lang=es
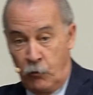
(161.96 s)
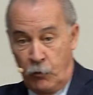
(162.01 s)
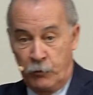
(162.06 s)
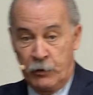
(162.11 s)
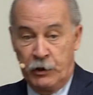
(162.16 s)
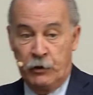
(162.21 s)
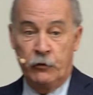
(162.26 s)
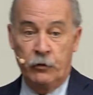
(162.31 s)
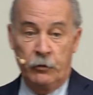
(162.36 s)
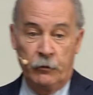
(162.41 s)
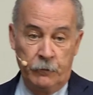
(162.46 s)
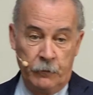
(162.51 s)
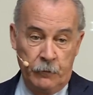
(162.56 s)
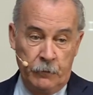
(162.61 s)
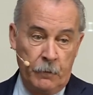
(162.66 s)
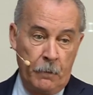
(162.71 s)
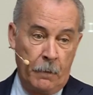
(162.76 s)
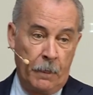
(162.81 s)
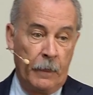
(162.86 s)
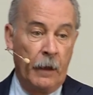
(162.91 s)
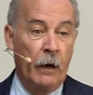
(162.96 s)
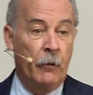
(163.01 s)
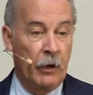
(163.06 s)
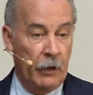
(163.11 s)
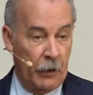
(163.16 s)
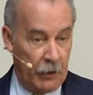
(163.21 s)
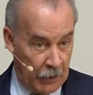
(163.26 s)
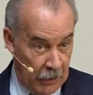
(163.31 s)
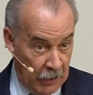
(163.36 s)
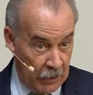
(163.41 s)
momento, a
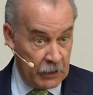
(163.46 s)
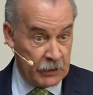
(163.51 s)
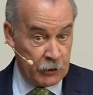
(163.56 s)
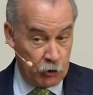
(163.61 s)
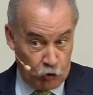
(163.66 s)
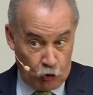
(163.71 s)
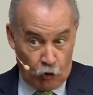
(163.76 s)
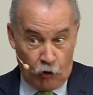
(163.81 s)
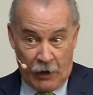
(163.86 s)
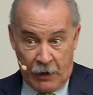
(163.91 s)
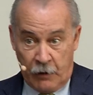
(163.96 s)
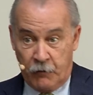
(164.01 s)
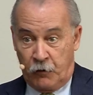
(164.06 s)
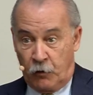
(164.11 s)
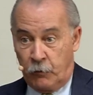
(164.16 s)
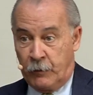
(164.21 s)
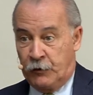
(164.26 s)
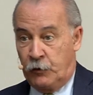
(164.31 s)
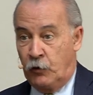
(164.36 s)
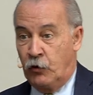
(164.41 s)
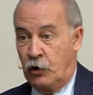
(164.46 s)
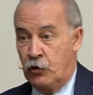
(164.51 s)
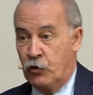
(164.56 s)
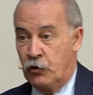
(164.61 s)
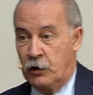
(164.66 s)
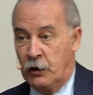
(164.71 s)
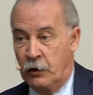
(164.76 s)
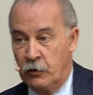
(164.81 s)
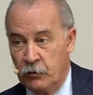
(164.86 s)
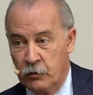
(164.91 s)
ver, ¿quieres toda la información que
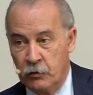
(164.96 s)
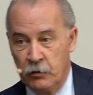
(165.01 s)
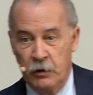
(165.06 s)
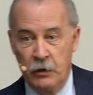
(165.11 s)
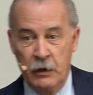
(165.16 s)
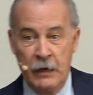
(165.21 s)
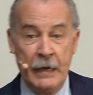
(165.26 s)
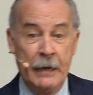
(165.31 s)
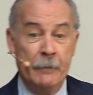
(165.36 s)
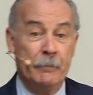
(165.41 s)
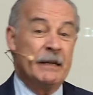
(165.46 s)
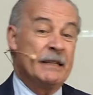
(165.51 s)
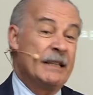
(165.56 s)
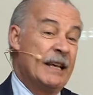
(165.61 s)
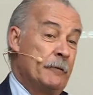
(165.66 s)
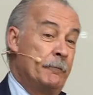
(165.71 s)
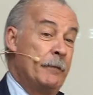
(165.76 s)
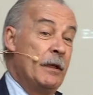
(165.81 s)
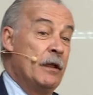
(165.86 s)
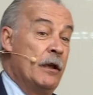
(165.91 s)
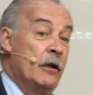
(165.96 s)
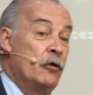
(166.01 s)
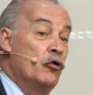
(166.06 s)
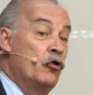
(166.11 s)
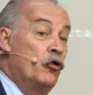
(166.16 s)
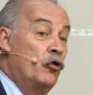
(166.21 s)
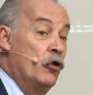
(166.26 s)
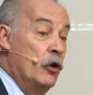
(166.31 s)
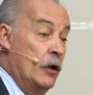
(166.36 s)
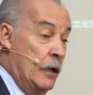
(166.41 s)
yo tengo? Me estás
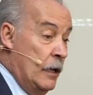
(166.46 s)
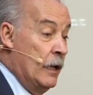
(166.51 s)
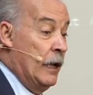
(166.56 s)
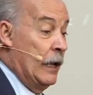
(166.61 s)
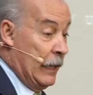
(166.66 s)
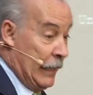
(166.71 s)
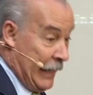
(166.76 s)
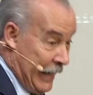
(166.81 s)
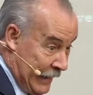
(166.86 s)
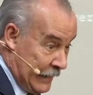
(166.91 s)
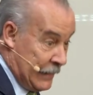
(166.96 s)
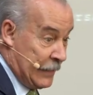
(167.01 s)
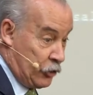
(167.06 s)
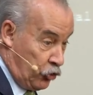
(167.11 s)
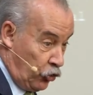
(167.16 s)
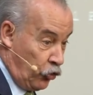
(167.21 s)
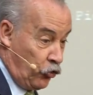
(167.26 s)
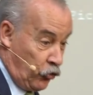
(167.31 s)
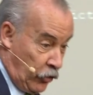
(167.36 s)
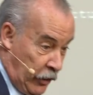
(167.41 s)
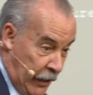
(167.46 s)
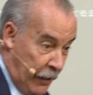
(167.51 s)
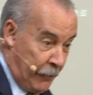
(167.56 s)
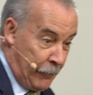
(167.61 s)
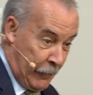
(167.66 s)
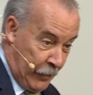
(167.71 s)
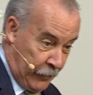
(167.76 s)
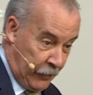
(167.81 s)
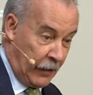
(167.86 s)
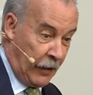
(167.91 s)
pidiendo el gran tesoro que he
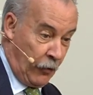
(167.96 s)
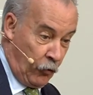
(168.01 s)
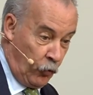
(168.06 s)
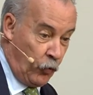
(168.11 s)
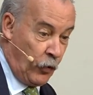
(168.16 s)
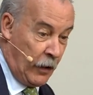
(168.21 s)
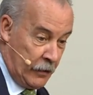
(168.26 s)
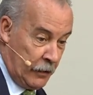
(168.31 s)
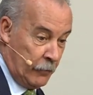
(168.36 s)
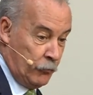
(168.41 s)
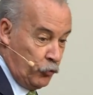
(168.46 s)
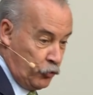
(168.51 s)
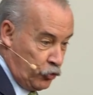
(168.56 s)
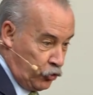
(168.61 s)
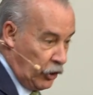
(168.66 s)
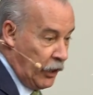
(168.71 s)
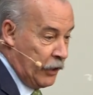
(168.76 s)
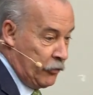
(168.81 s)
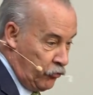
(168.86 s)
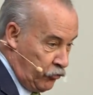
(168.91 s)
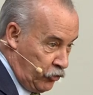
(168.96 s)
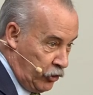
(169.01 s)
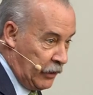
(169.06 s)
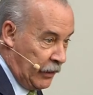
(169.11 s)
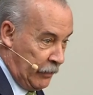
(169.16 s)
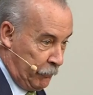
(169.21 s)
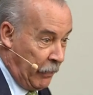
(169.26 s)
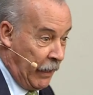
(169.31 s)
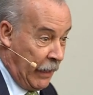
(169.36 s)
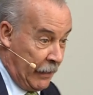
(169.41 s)
almacenado durante muchos años y
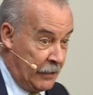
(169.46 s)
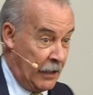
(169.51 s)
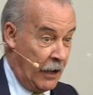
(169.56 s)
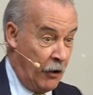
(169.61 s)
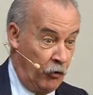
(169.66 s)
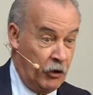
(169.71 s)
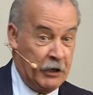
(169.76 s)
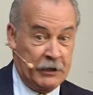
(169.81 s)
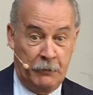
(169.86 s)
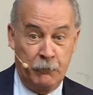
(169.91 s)
que para ti ahora es